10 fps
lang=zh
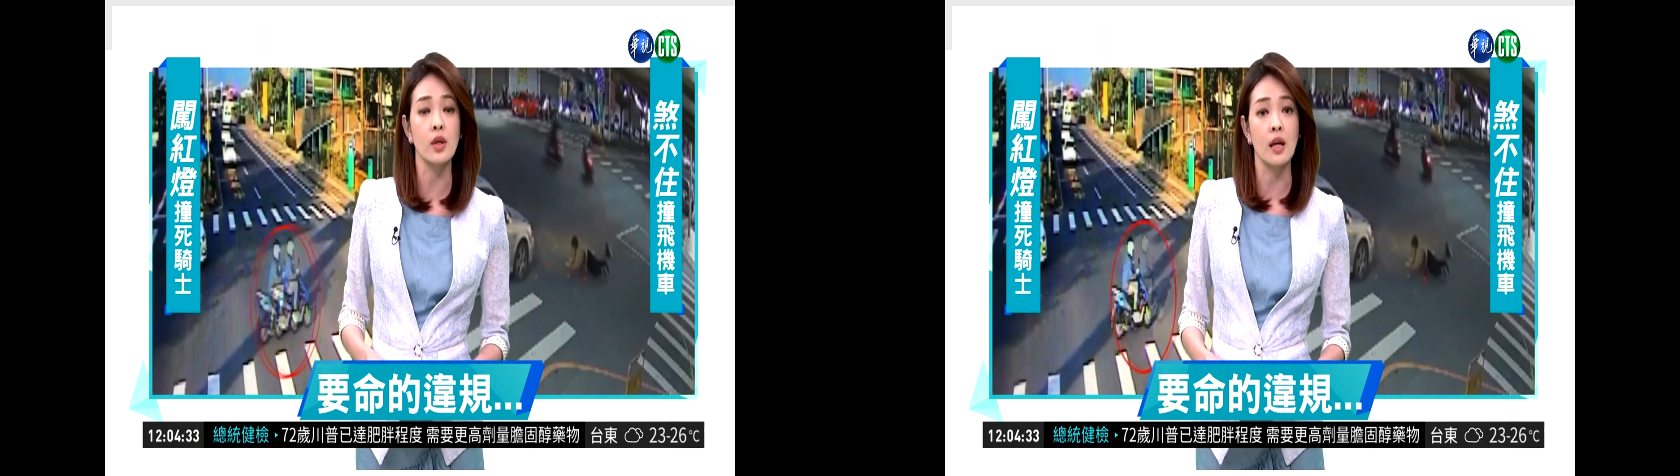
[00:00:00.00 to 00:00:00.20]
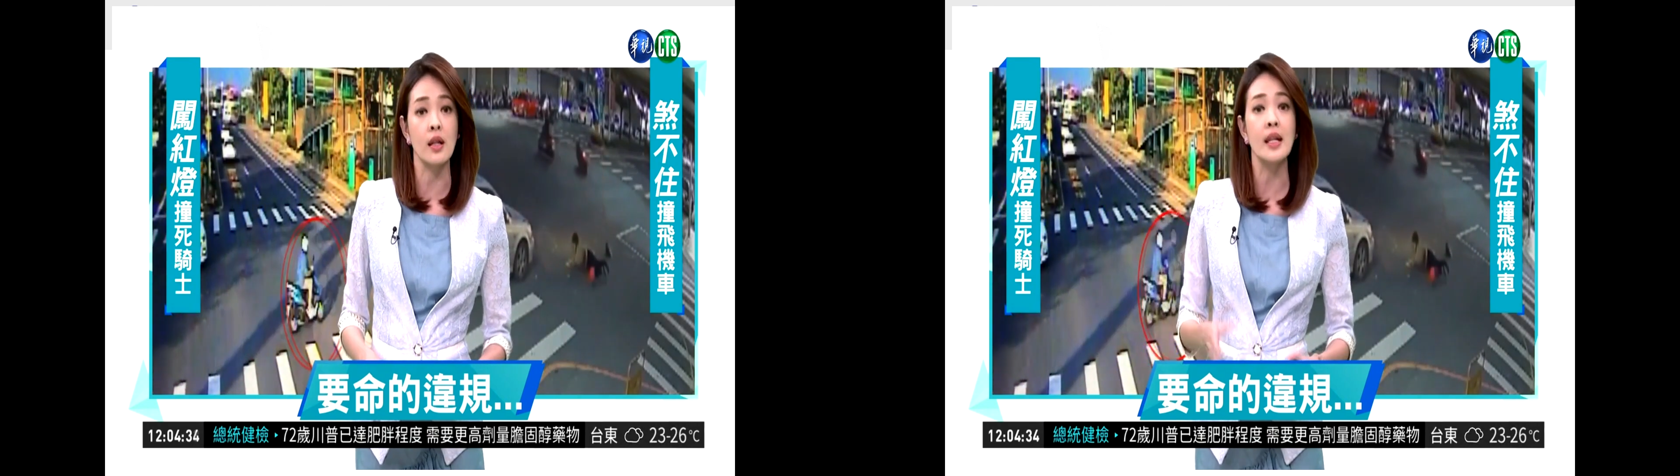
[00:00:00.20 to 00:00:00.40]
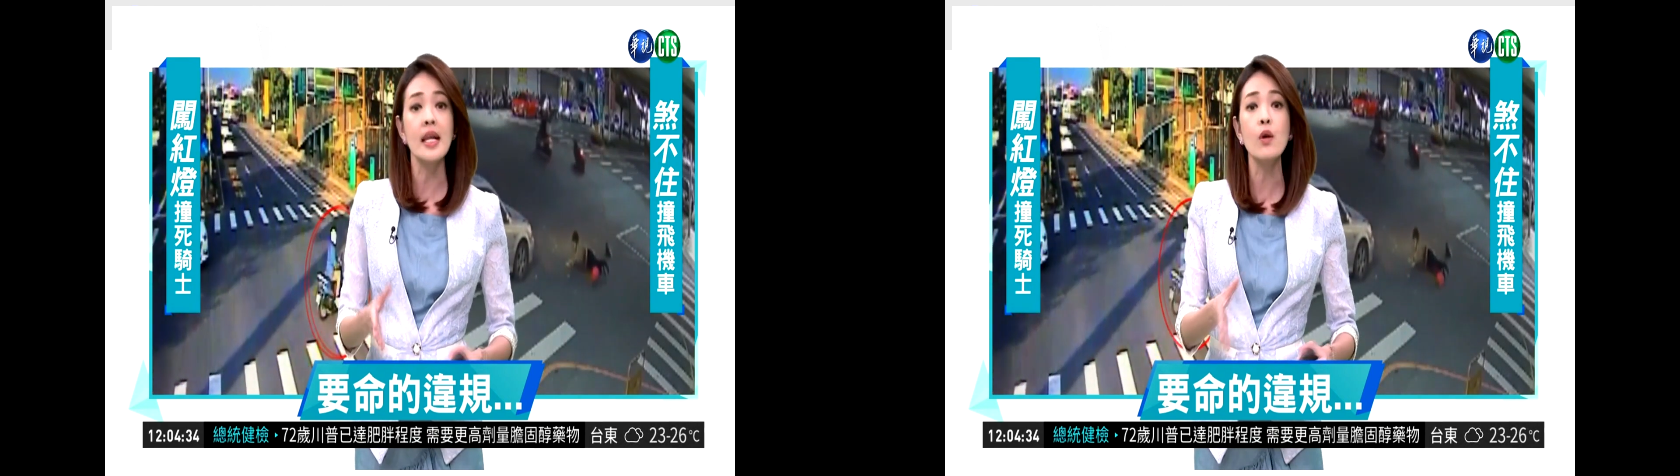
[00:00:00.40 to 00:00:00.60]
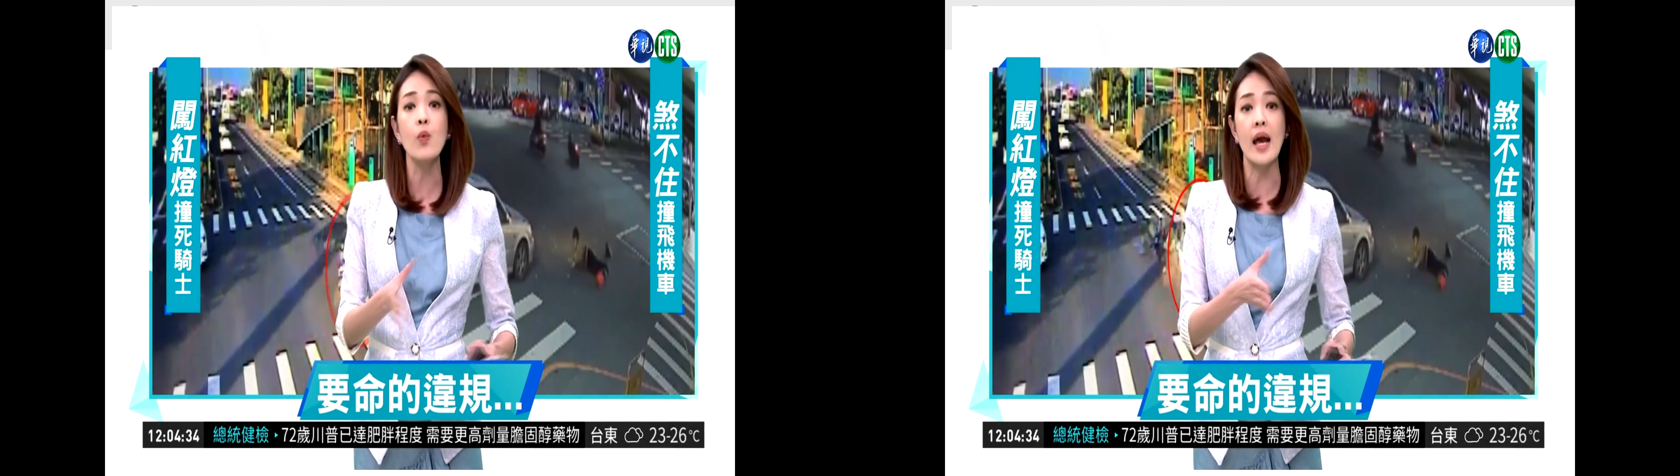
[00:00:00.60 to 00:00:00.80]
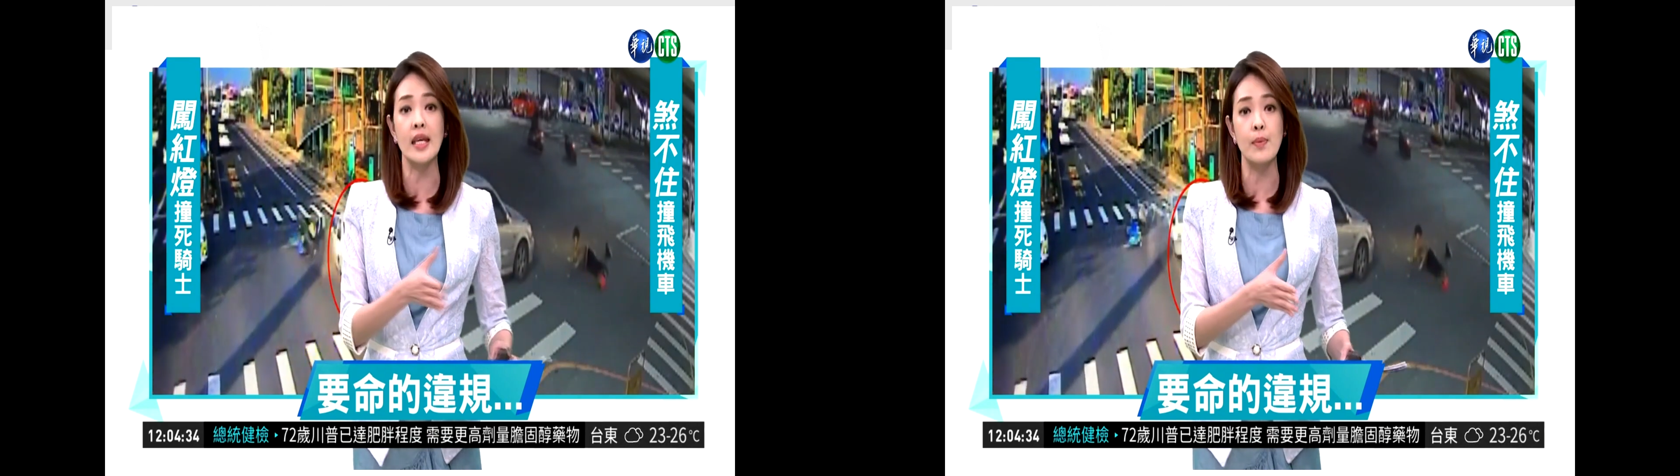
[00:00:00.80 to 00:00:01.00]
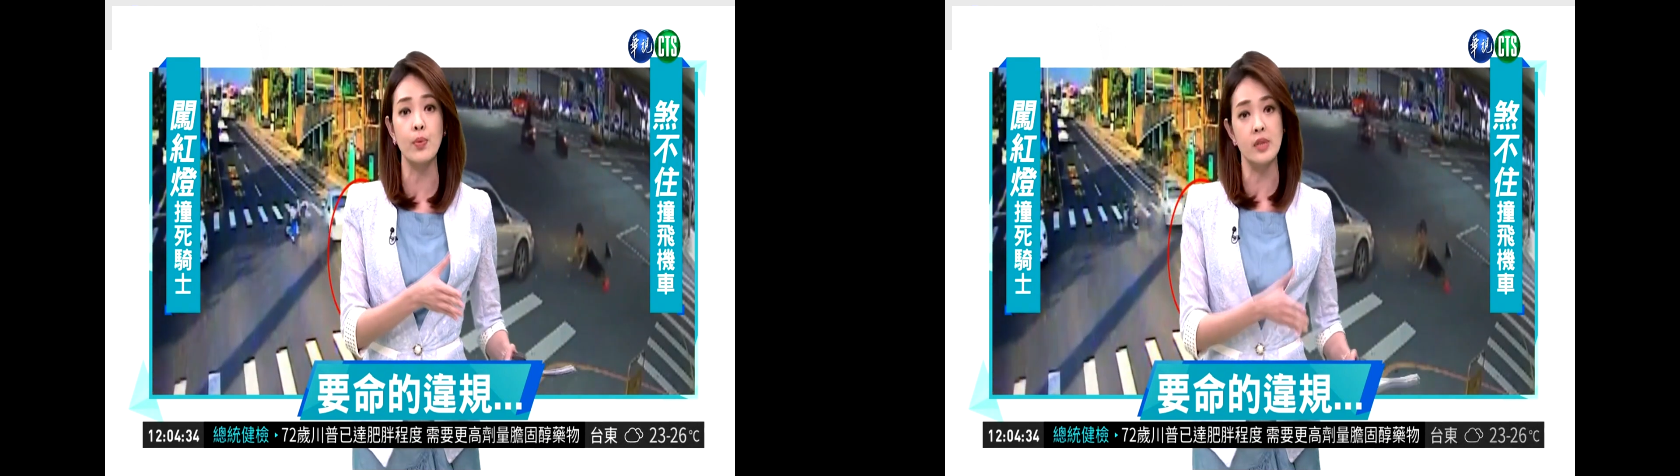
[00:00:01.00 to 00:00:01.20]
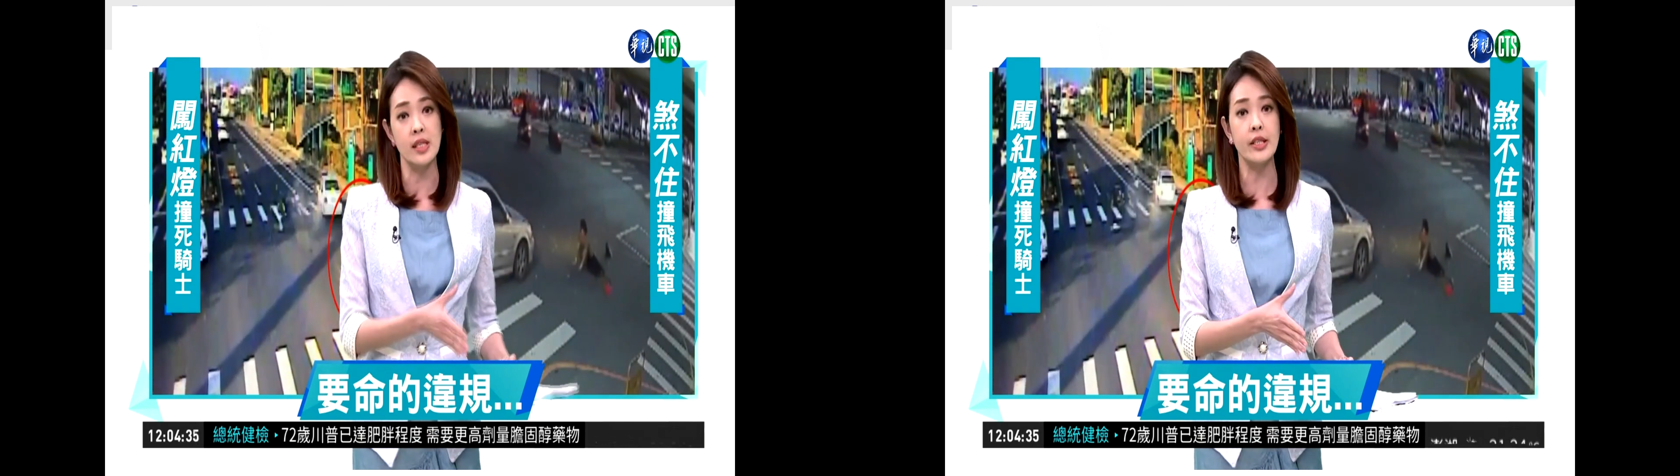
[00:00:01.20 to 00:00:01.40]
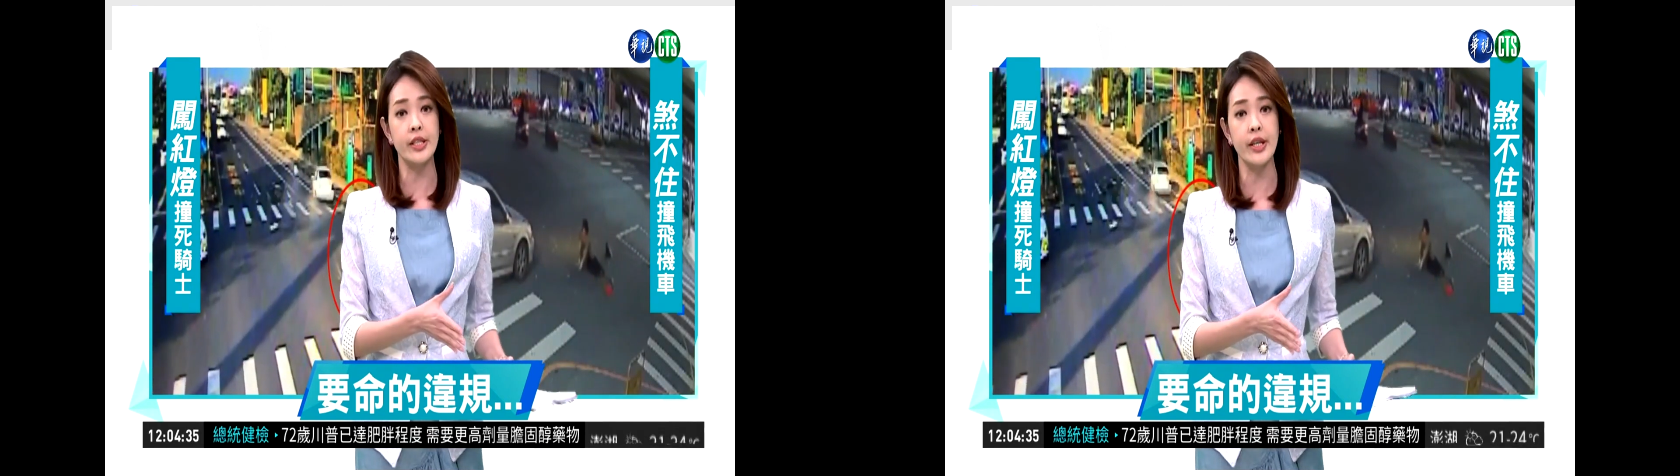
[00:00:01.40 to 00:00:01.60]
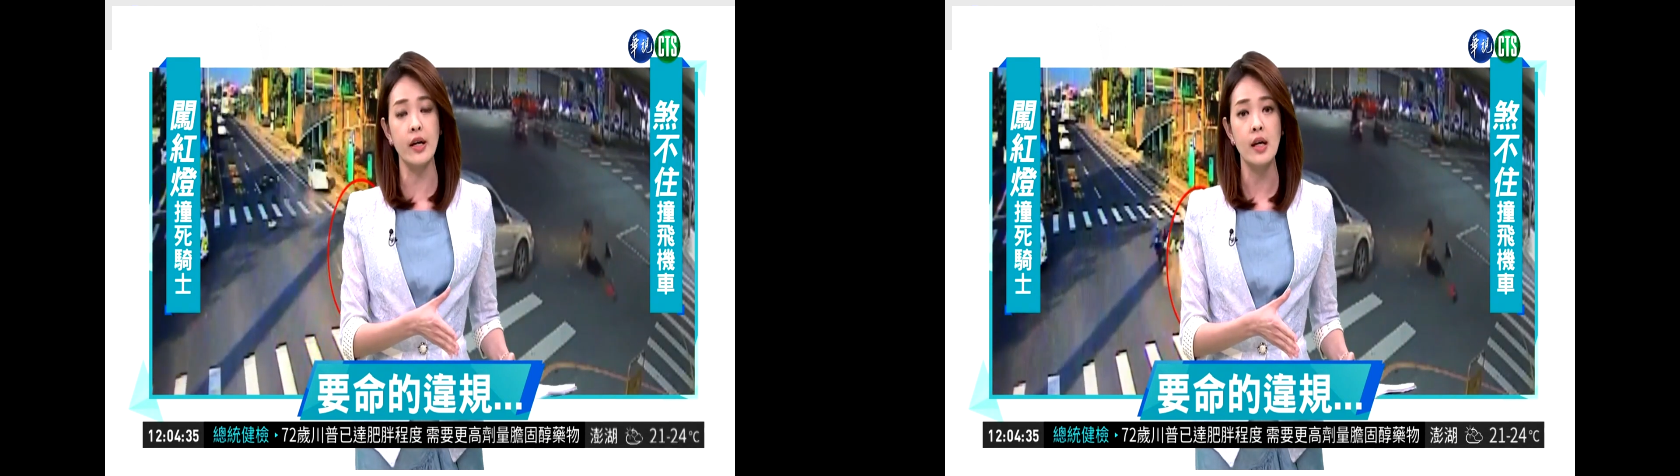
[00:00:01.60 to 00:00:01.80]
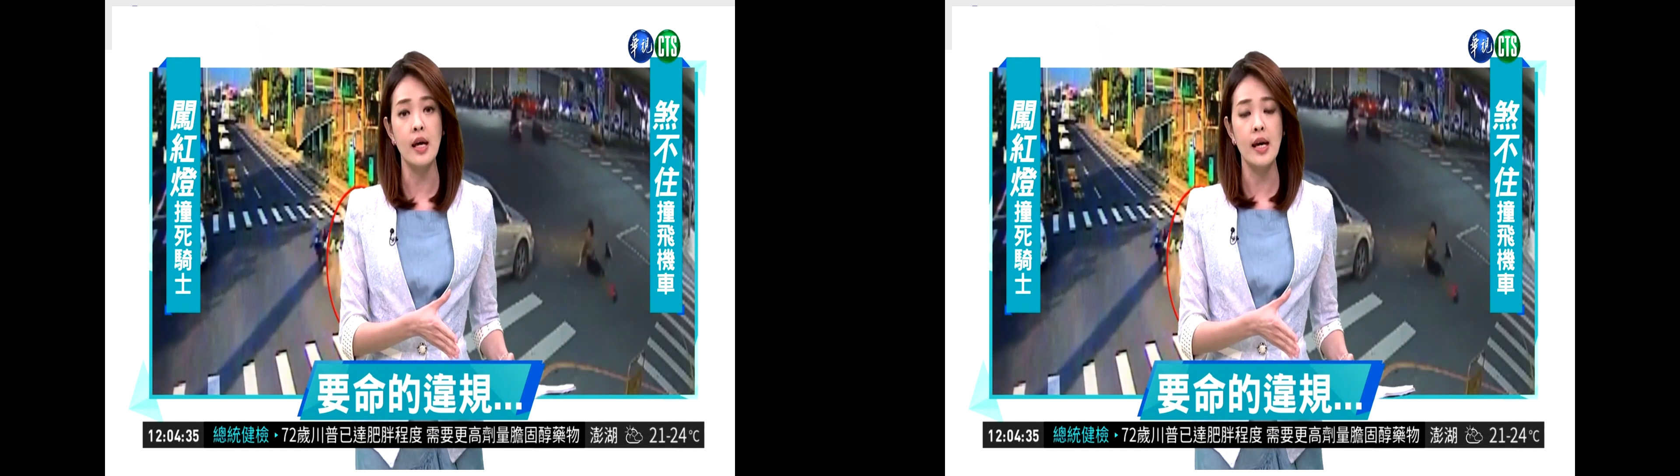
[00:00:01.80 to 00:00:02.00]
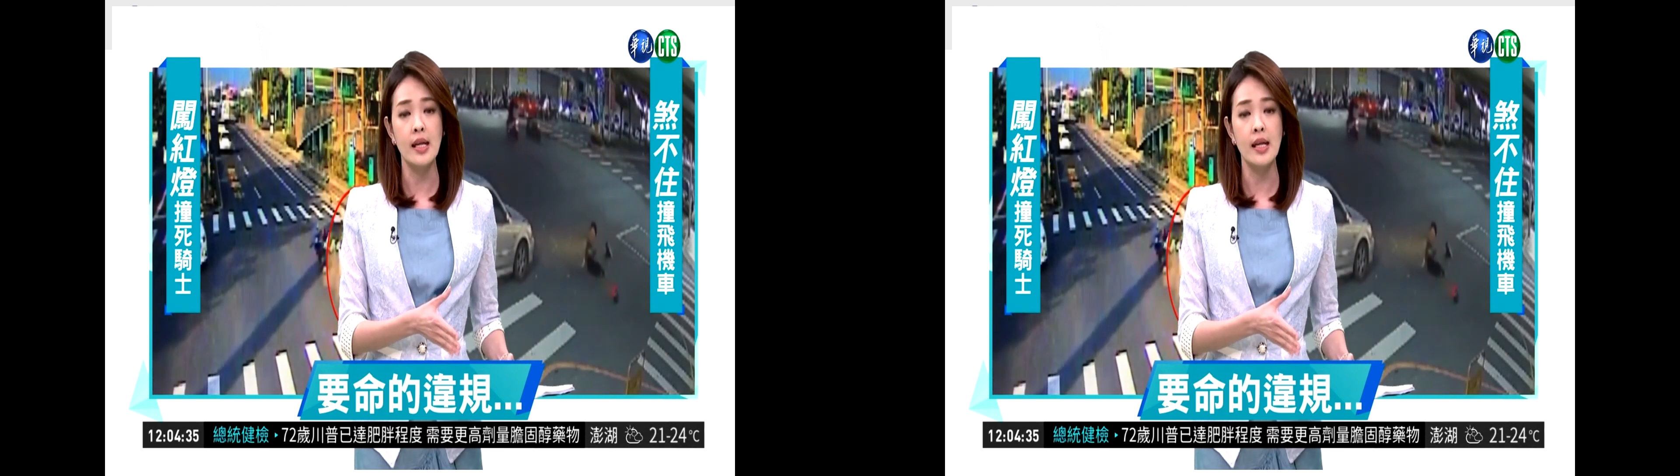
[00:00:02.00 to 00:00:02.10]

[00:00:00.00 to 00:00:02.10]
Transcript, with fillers: 撞到了另外一部机车。